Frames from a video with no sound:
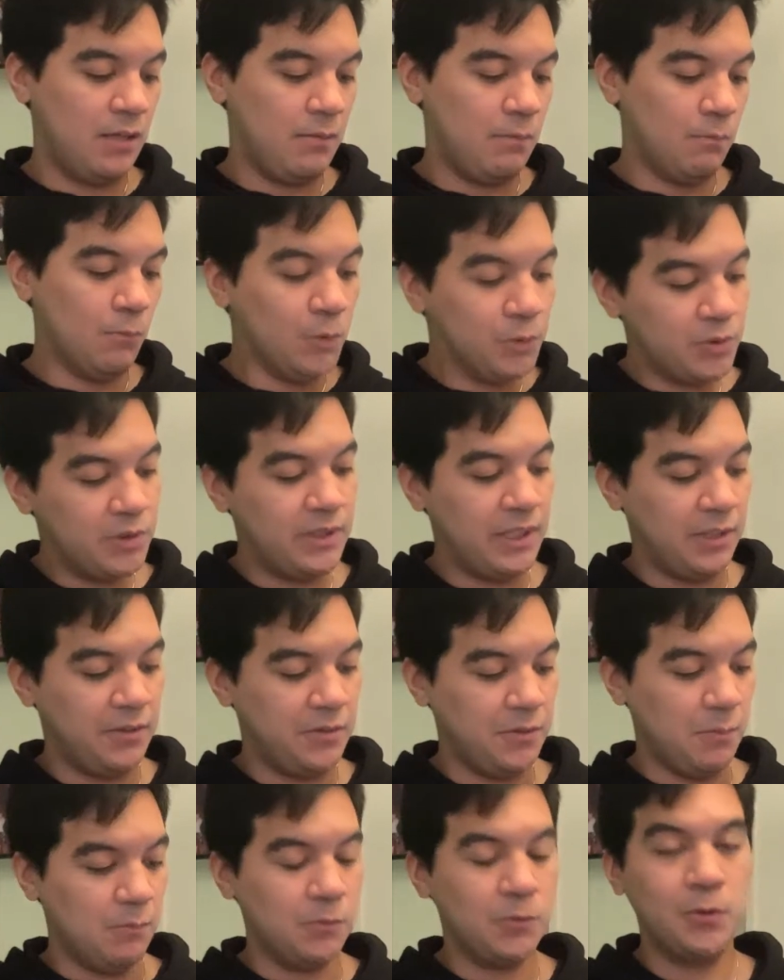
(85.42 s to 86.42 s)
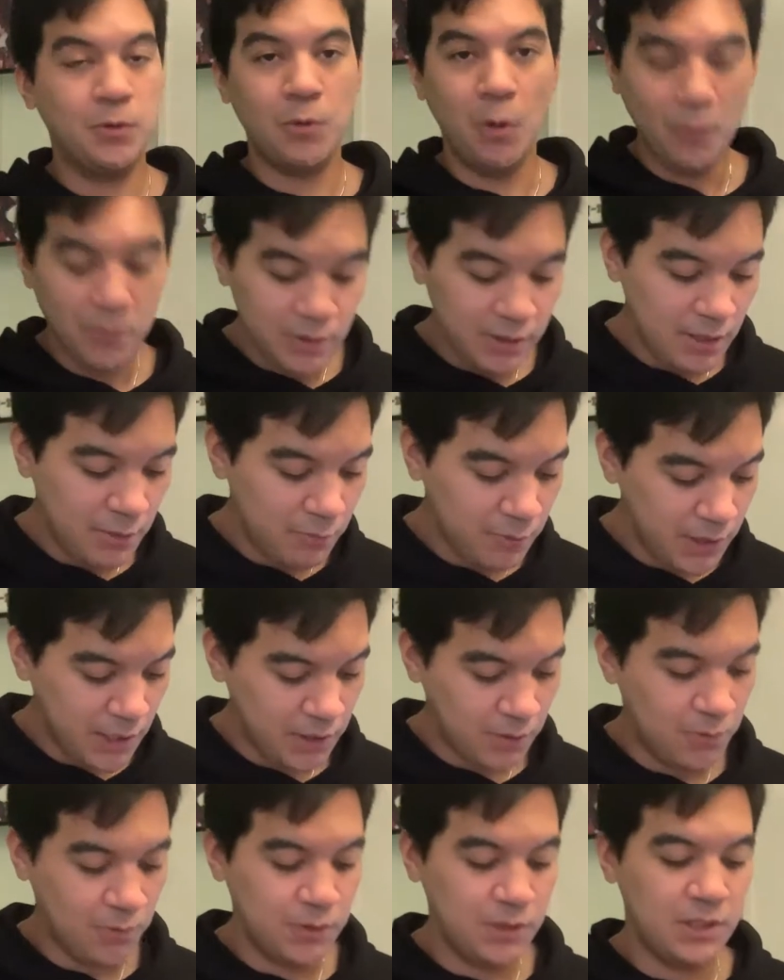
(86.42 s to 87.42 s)
持ってる、もうとんでもな
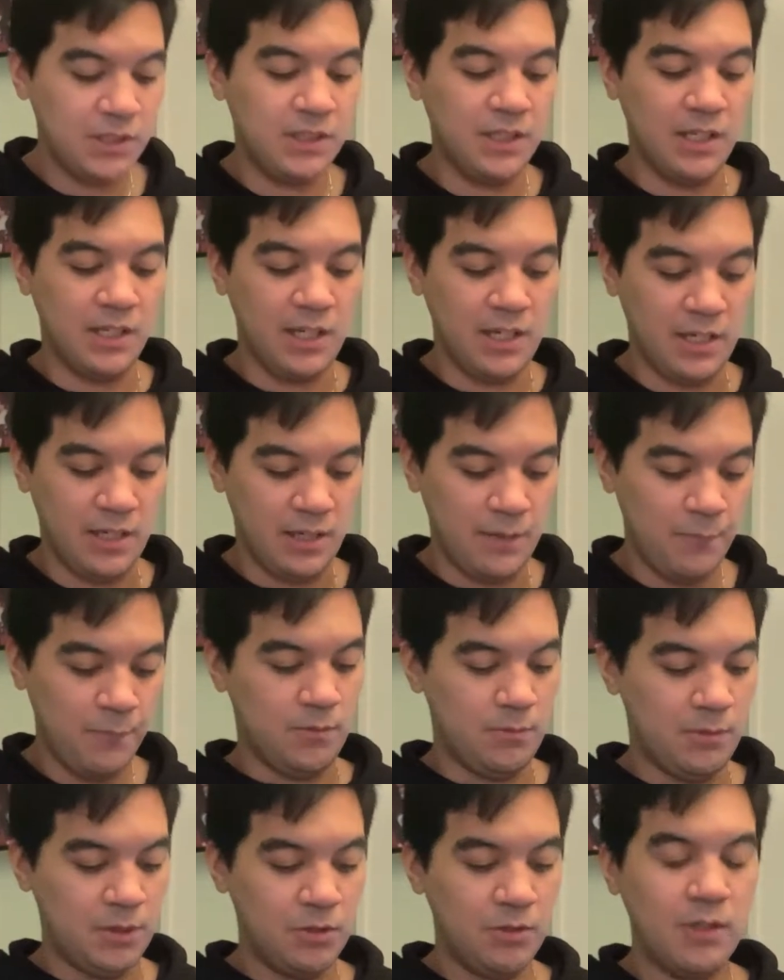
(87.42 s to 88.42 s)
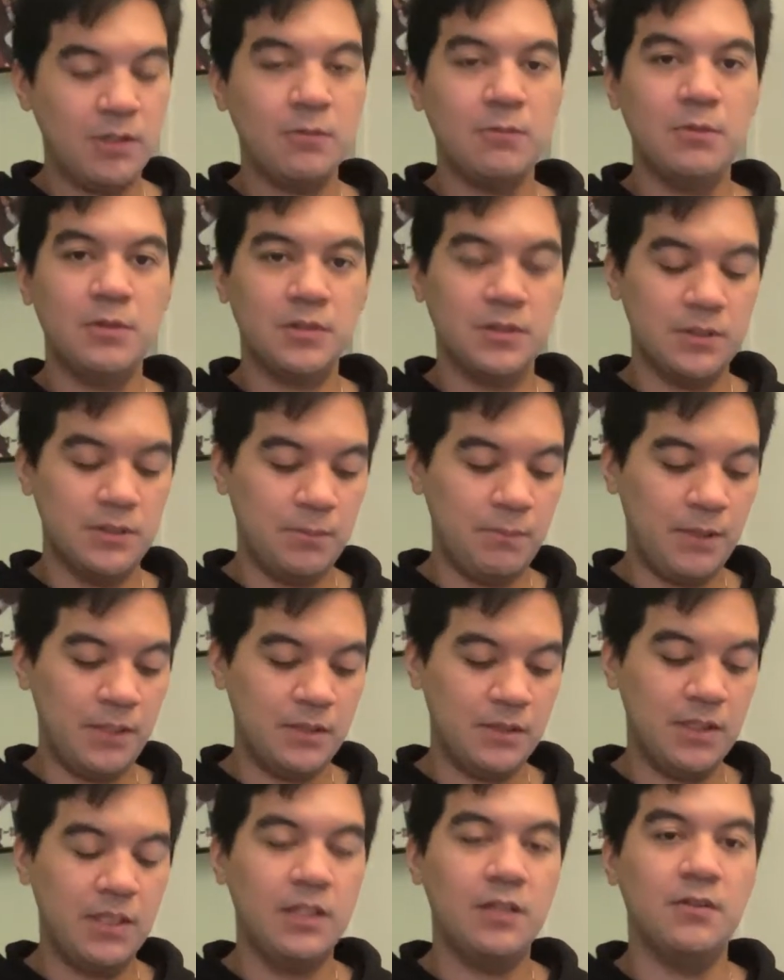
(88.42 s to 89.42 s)
いゴジータが、まあ、
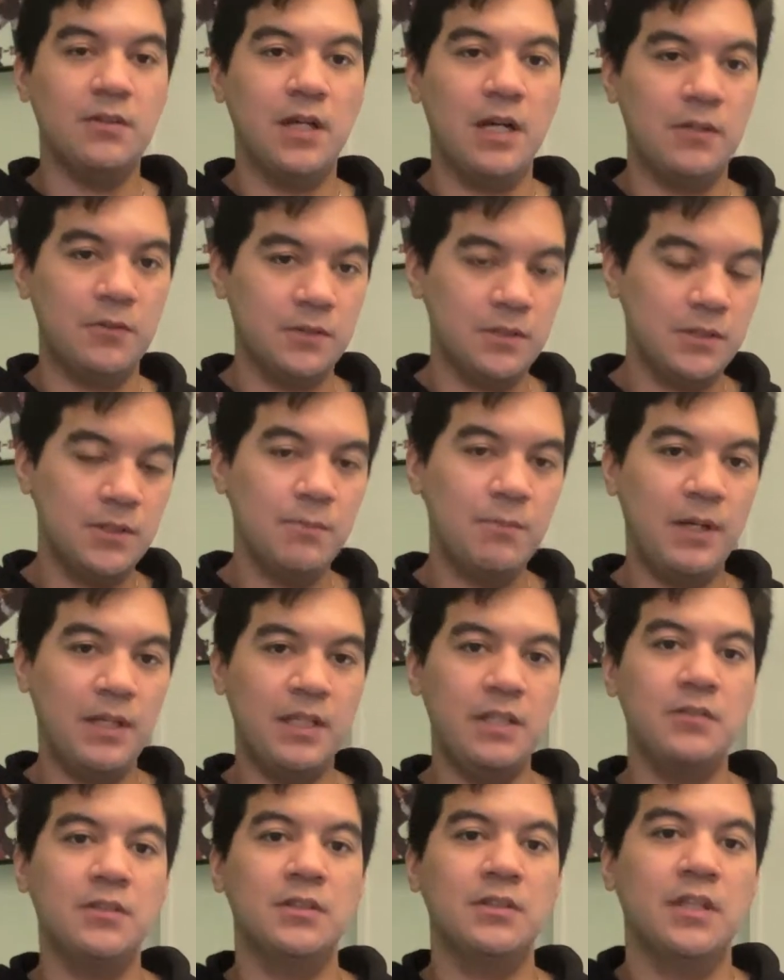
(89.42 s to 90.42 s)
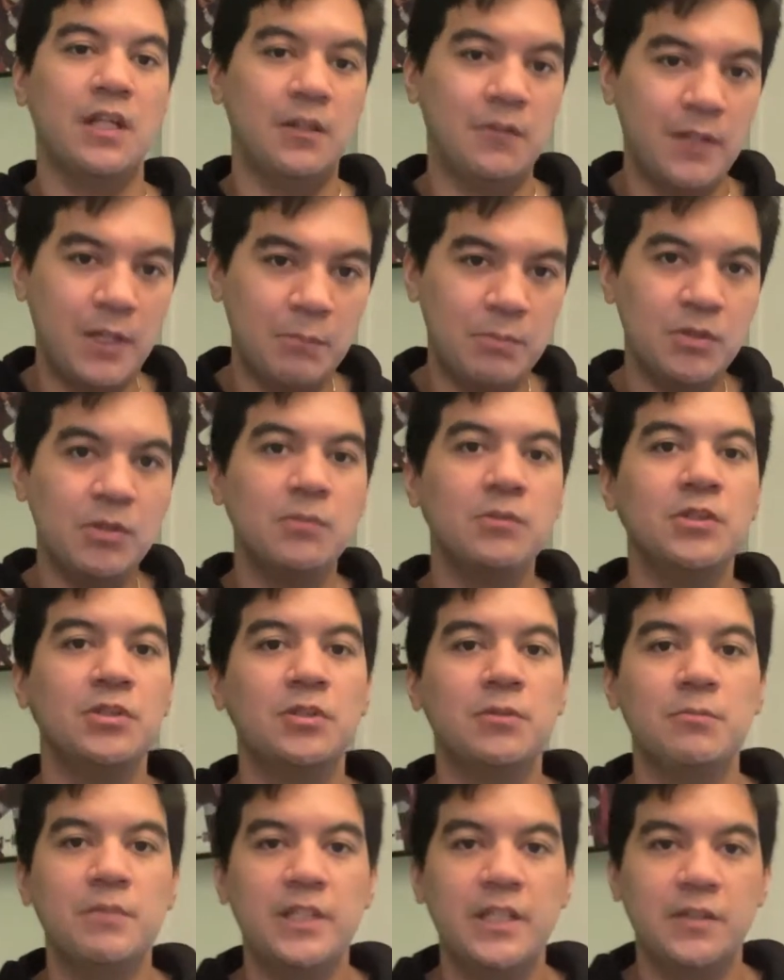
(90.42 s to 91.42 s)
ドラゴンボールスーパーズヒーロー、あの、スーパーヒーローズの、ね、
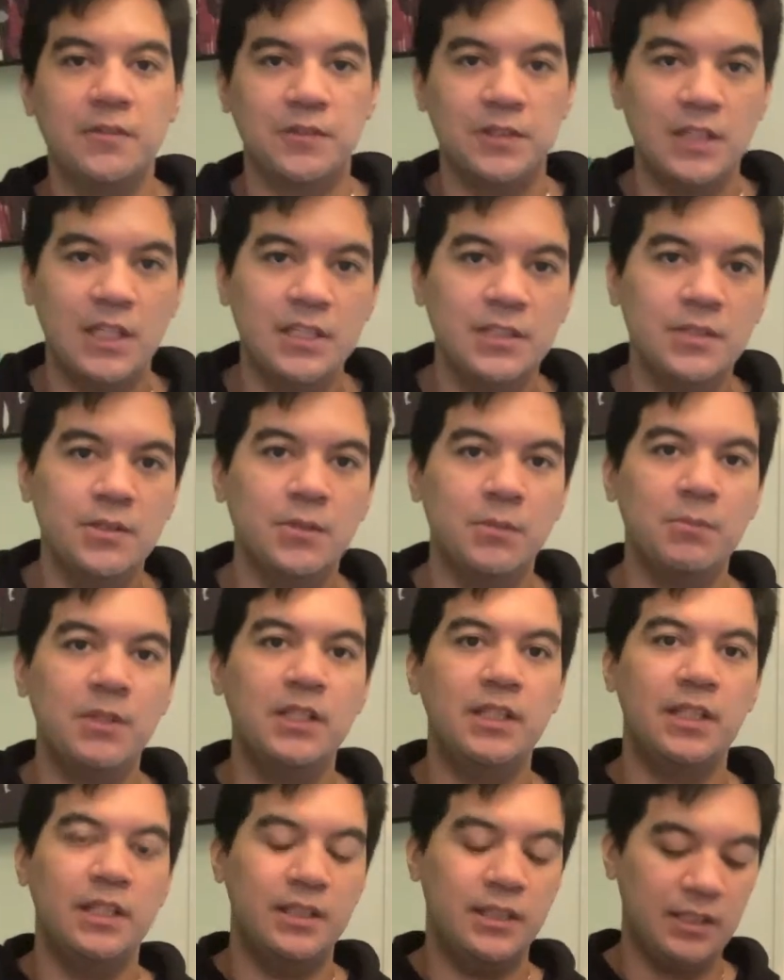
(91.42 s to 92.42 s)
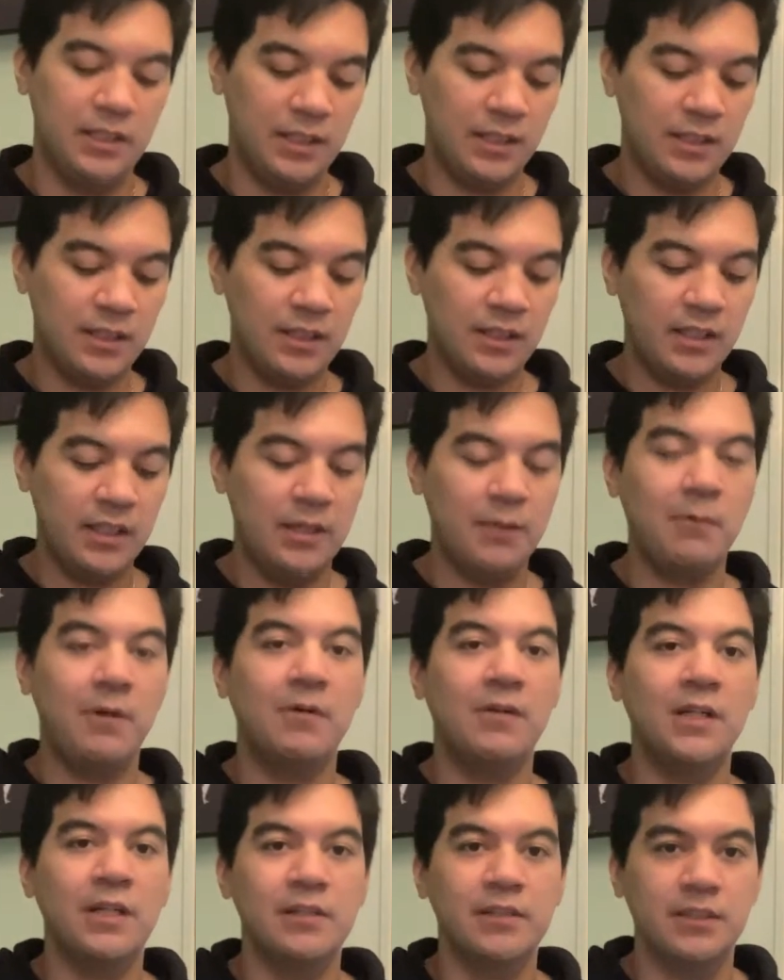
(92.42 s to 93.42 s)
プロモーションビデオの最新を見ていただければ
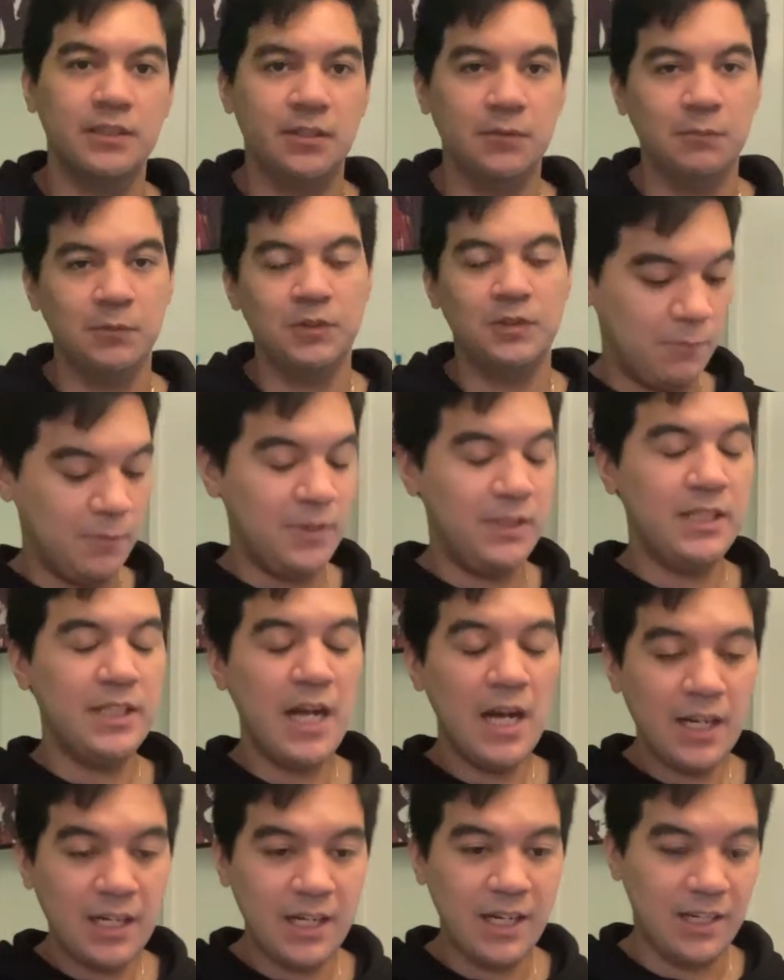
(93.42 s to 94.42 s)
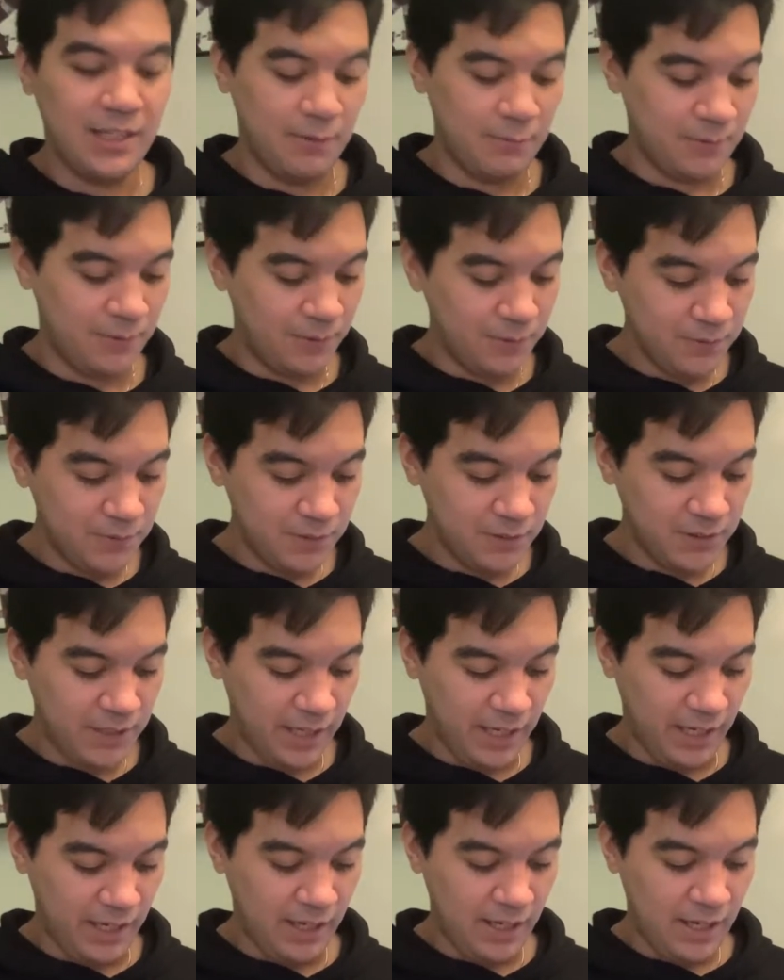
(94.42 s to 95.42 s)
わかるんですけども、なんかね、もう本当に
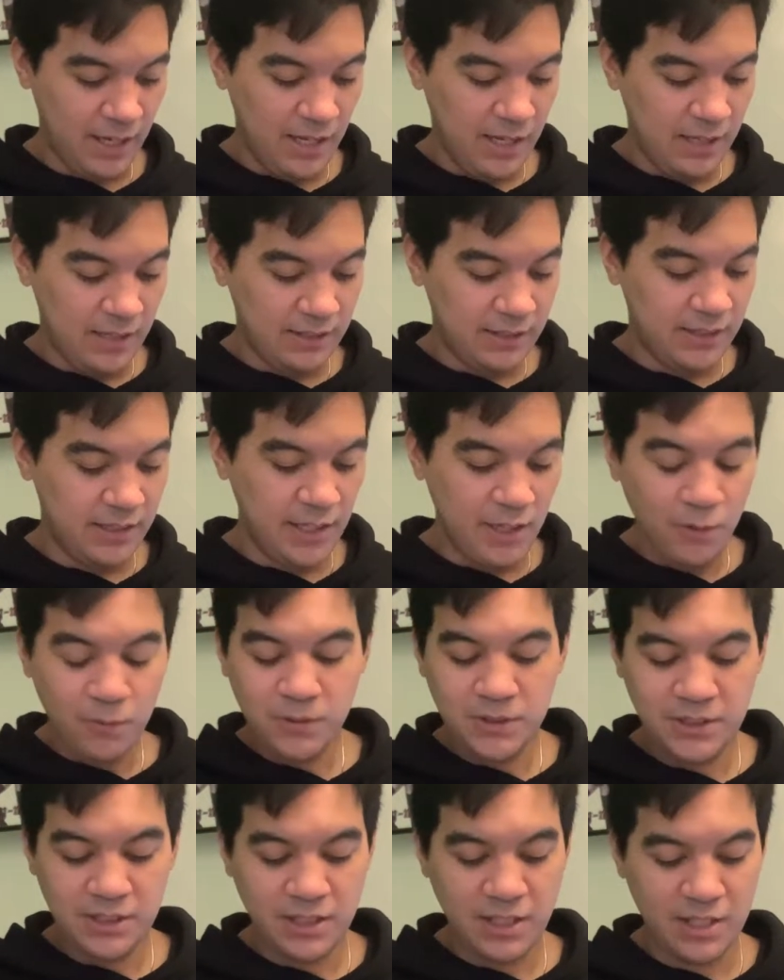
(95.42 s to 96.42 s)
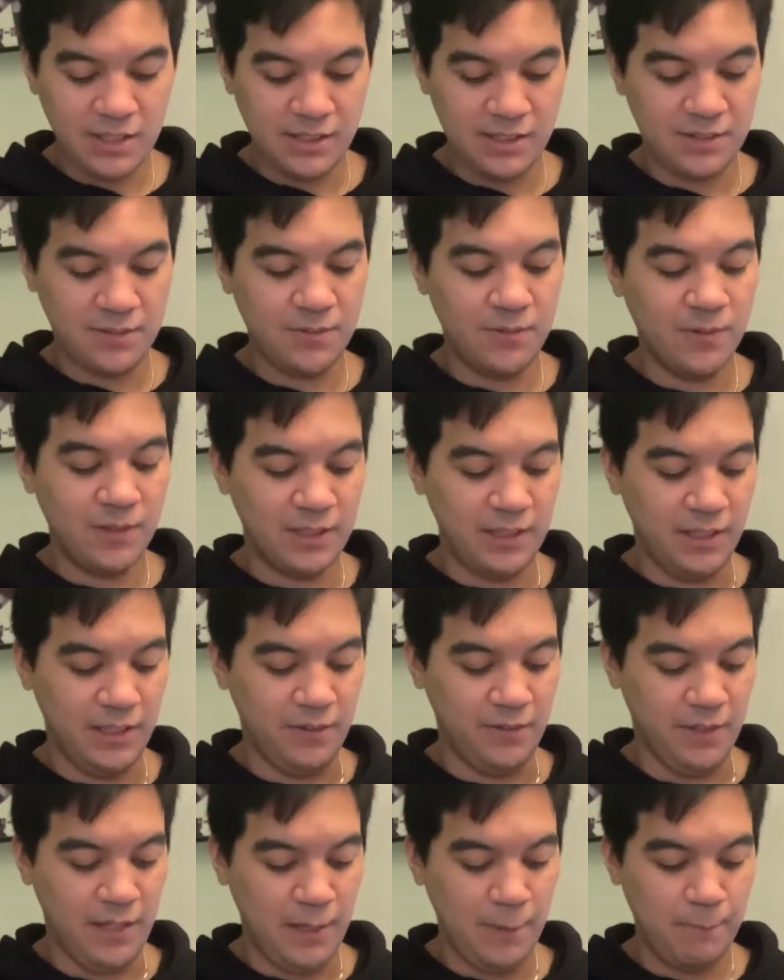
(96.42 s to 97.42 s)
ね、出落ち感がすごかった
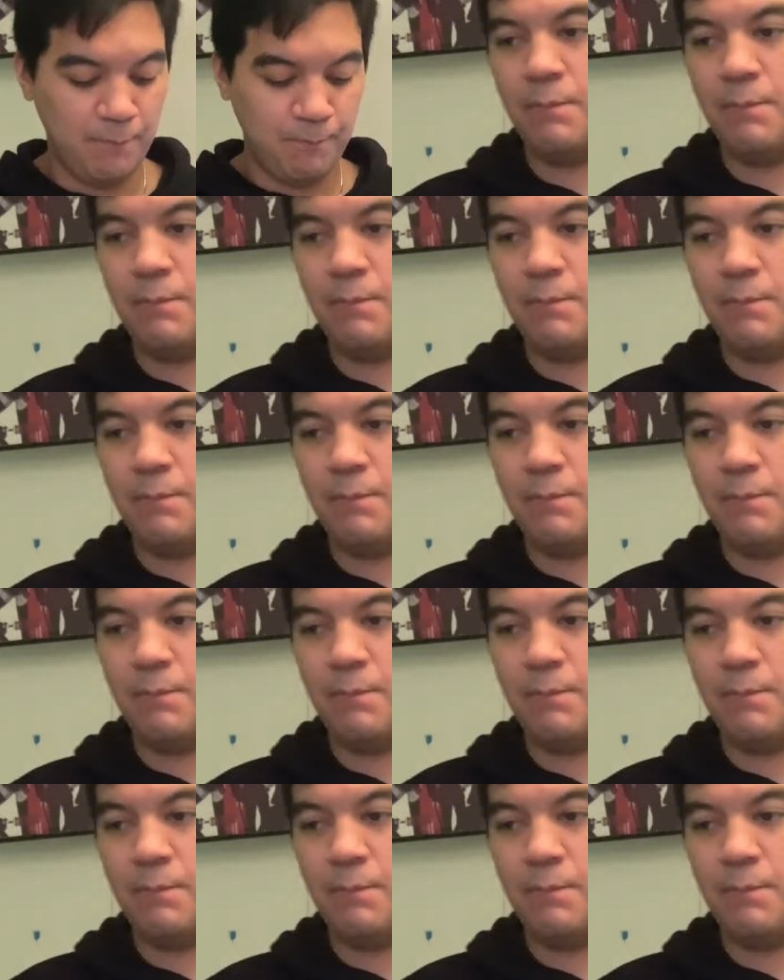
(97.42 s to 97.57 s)
よね。